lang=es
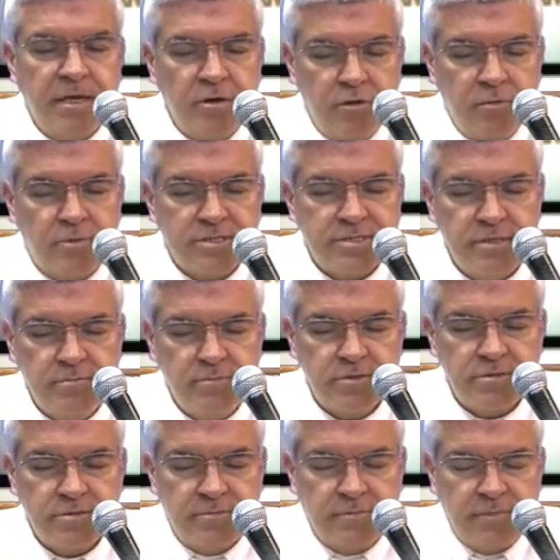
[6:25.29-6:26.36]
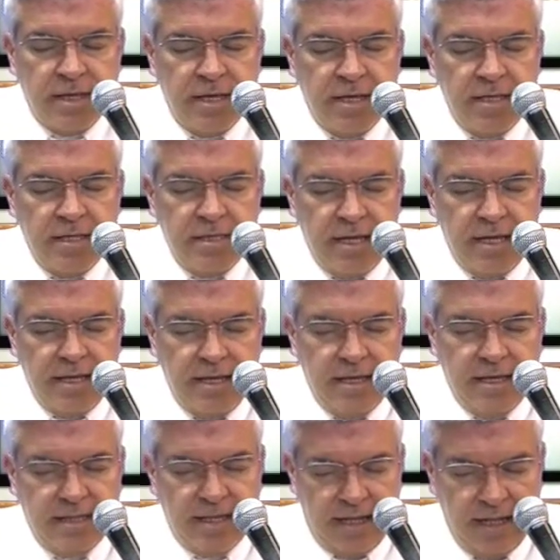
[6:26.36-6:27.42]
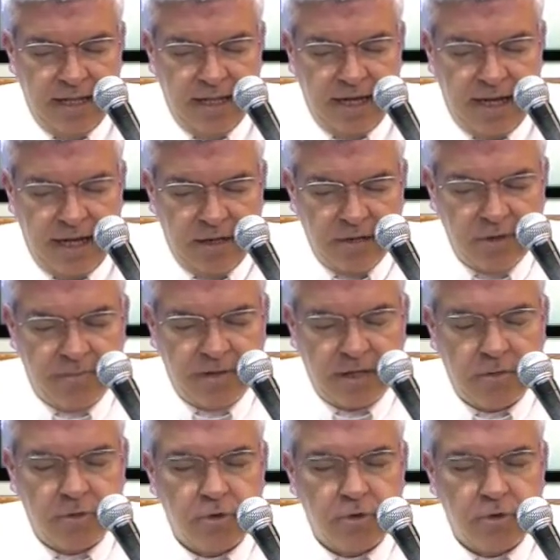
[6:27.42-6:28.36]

¿Cómo hacemos en el yo pecado?